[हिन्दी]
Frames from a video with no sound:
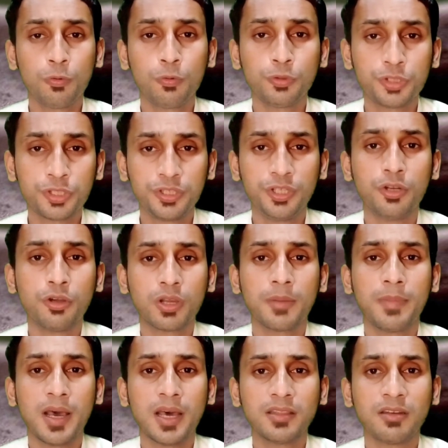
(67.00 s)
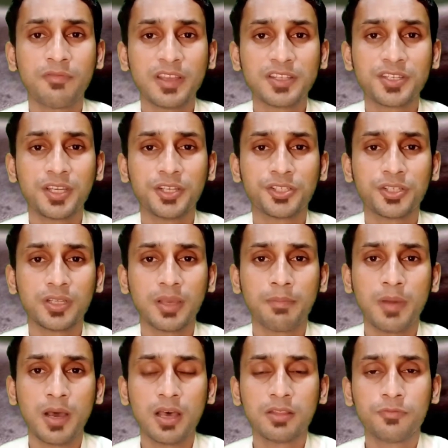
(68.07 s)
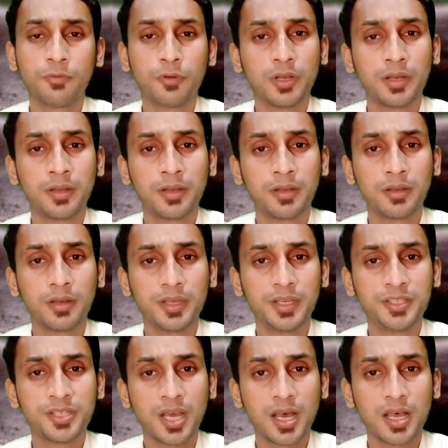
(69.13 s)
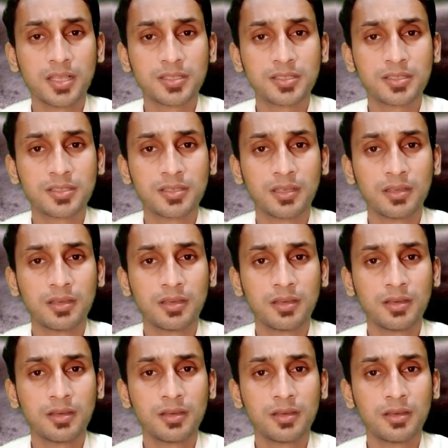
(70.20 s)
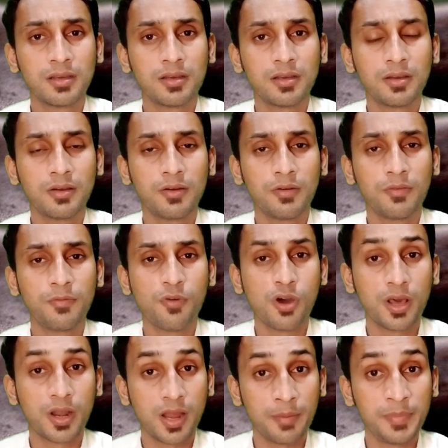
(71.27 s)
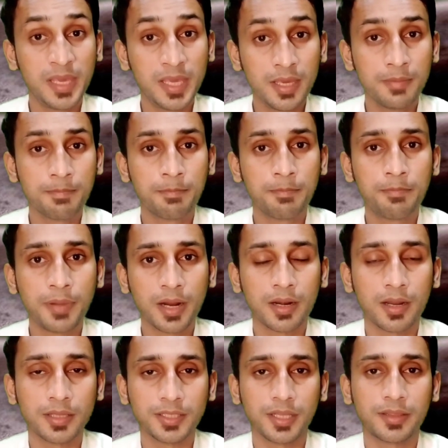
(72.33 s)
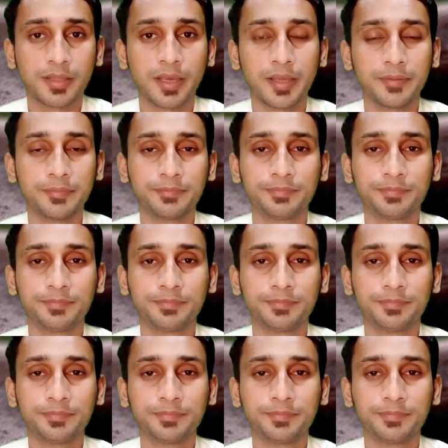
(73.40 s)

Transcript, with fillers: कुछ दिनों के बाद इन्वेस्टिगेशन के बाद वो इजाज़ वो हरामी पकड़ा जाता है